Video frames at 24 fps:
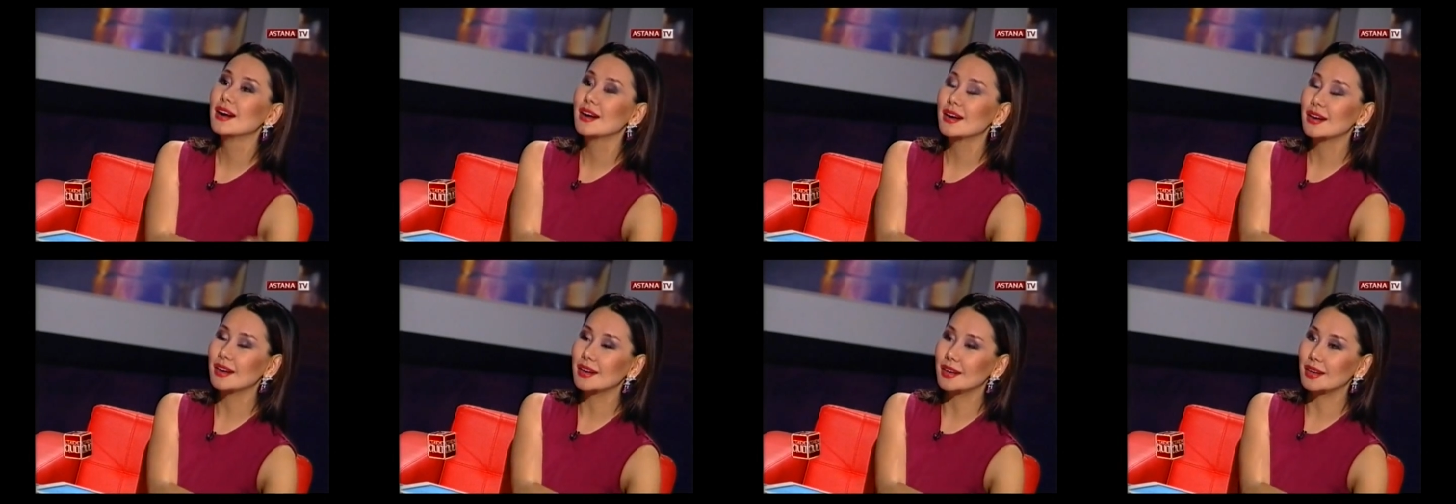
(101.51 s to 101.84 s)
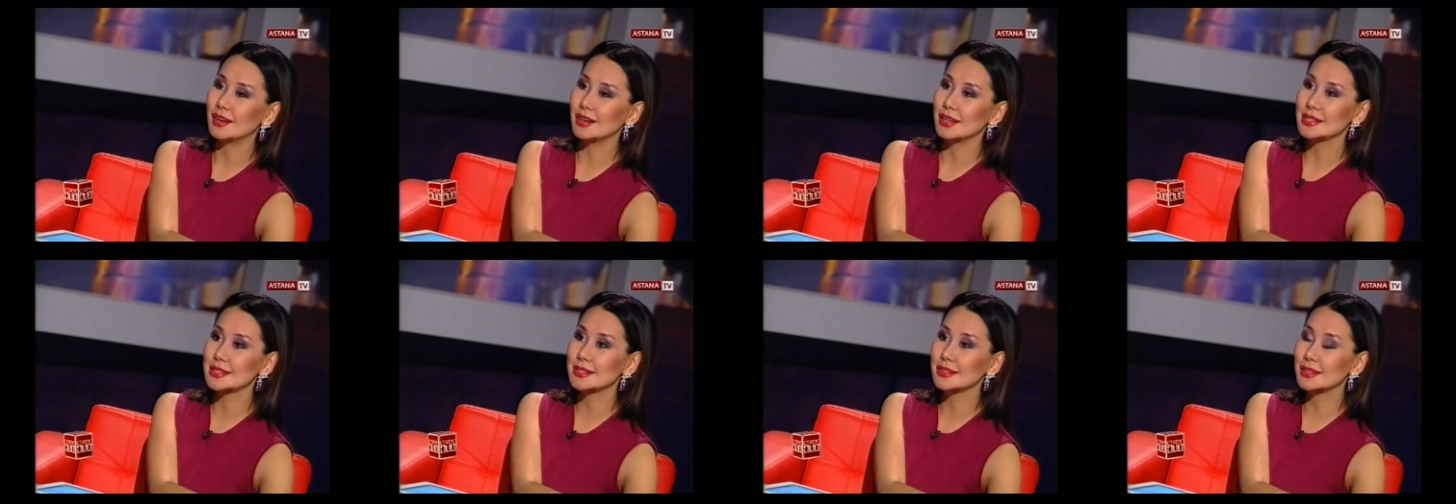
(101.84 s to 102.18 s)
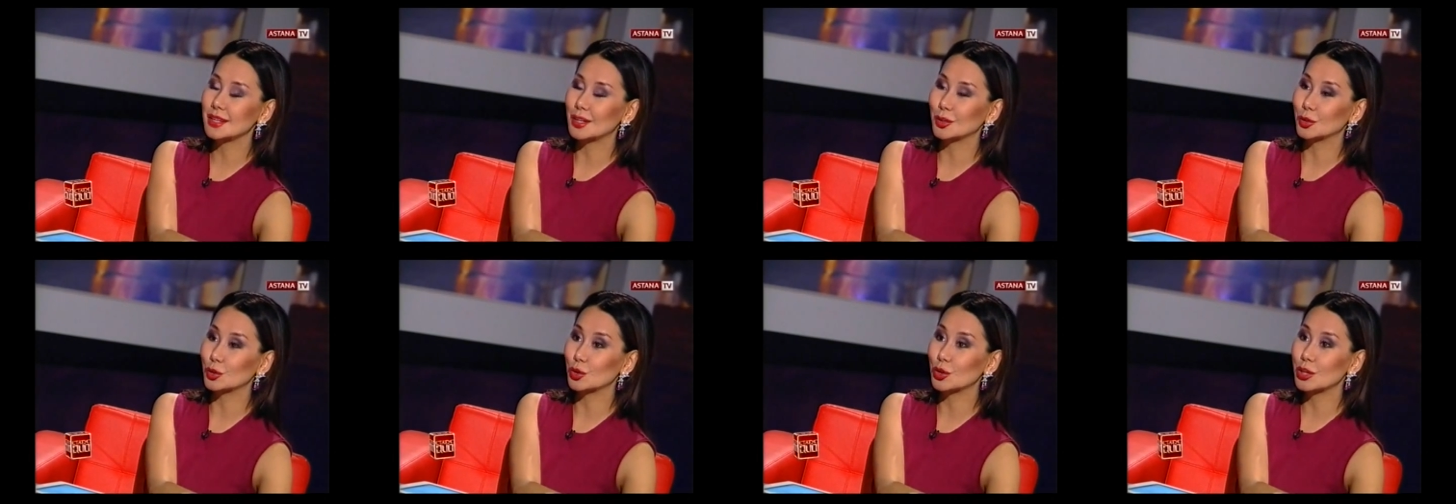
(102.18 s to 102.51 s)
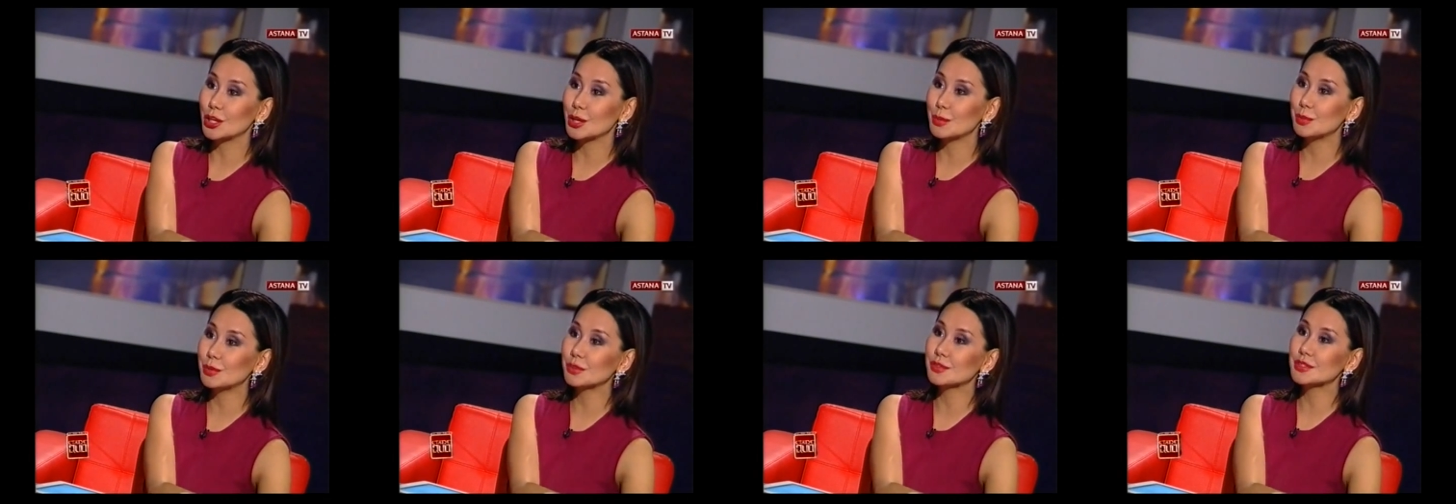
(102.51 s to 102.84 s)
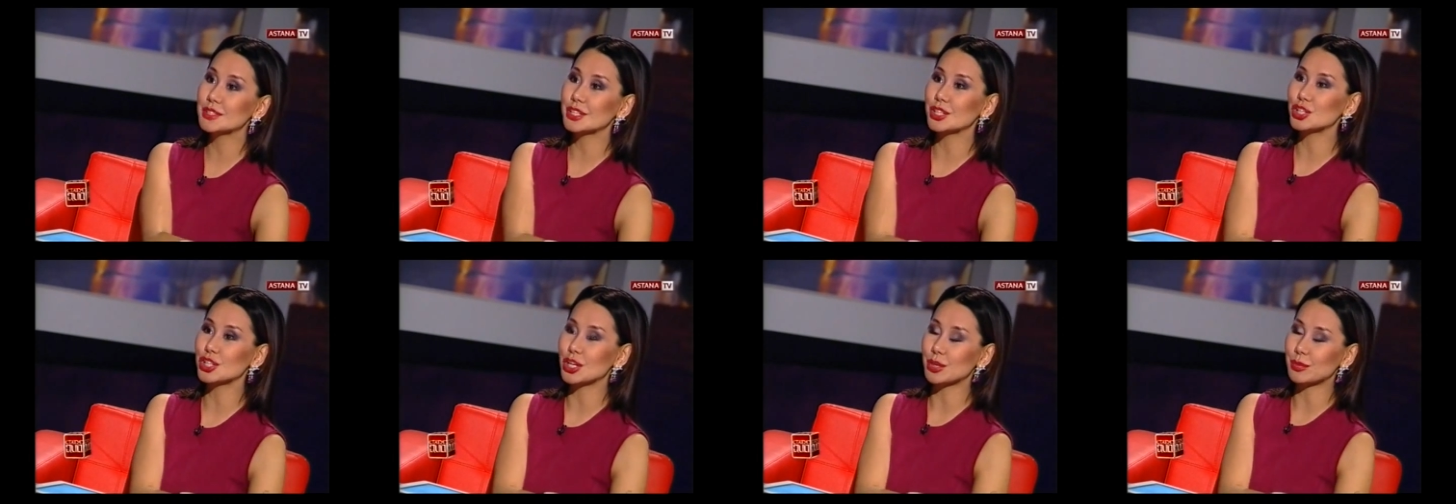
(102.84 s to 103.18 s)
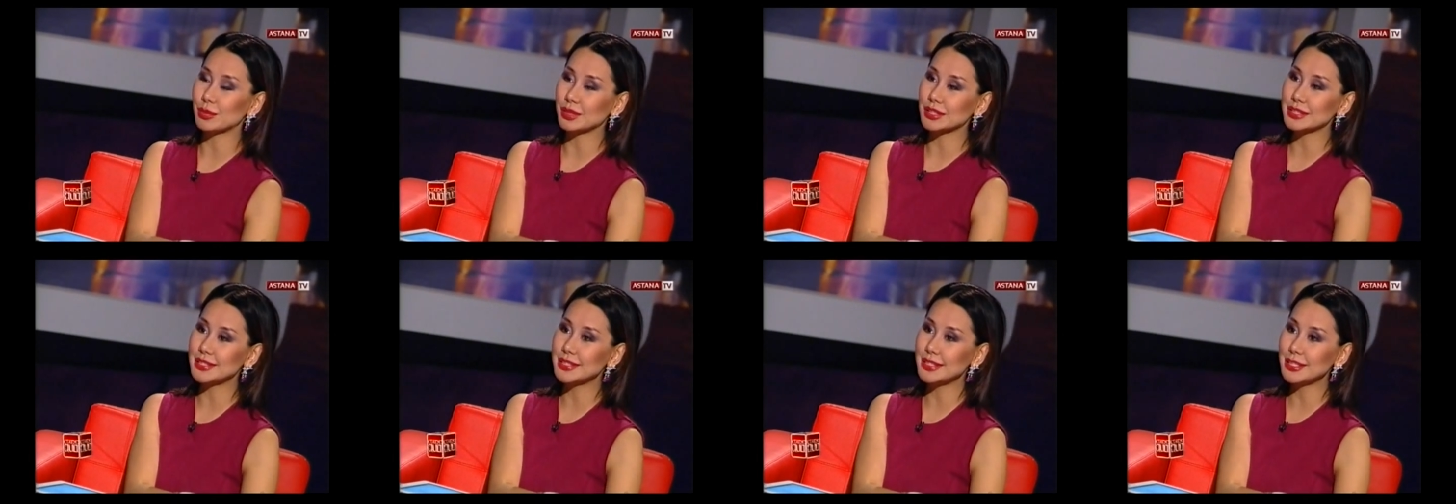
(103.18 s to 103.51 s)
а, Асылхан Тулепов, Санжар
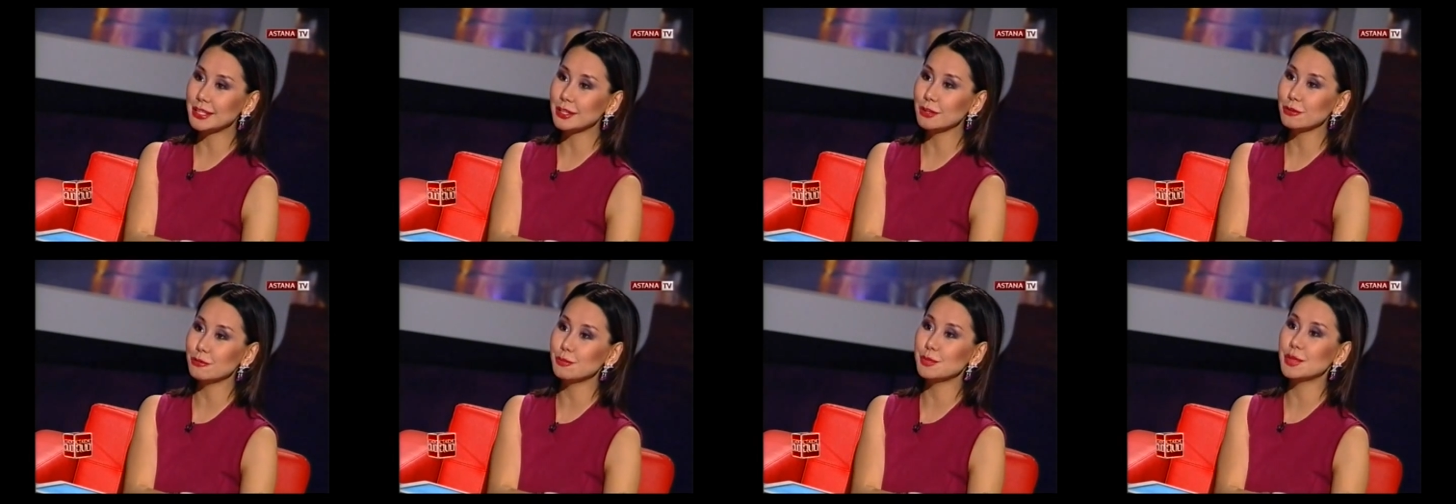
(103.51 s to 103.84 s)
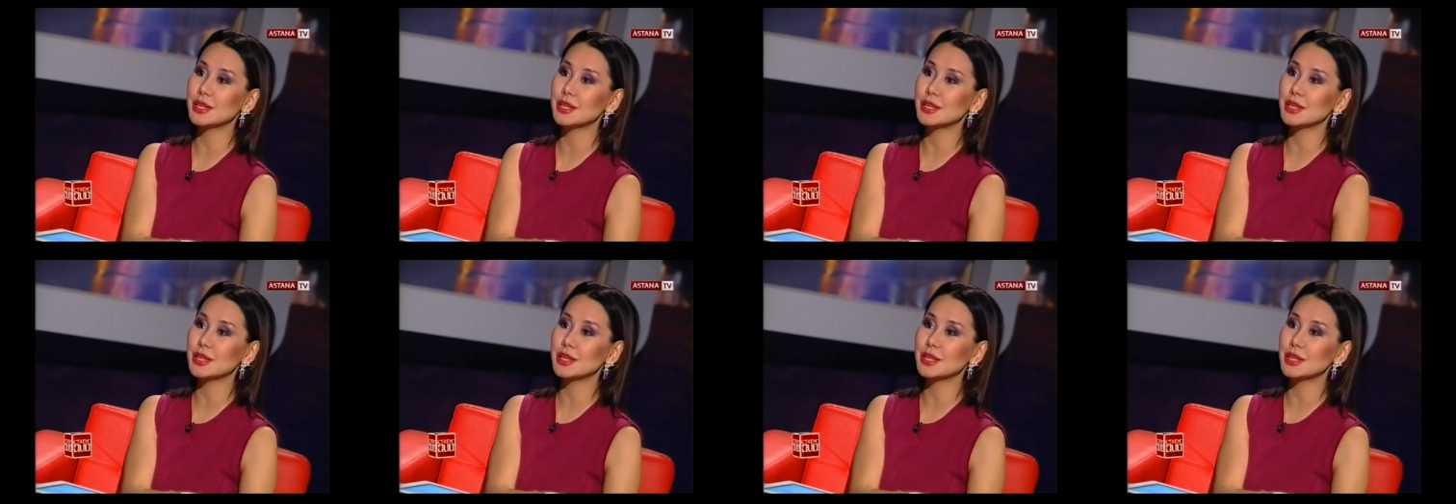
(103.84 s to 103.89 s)
Мадиев,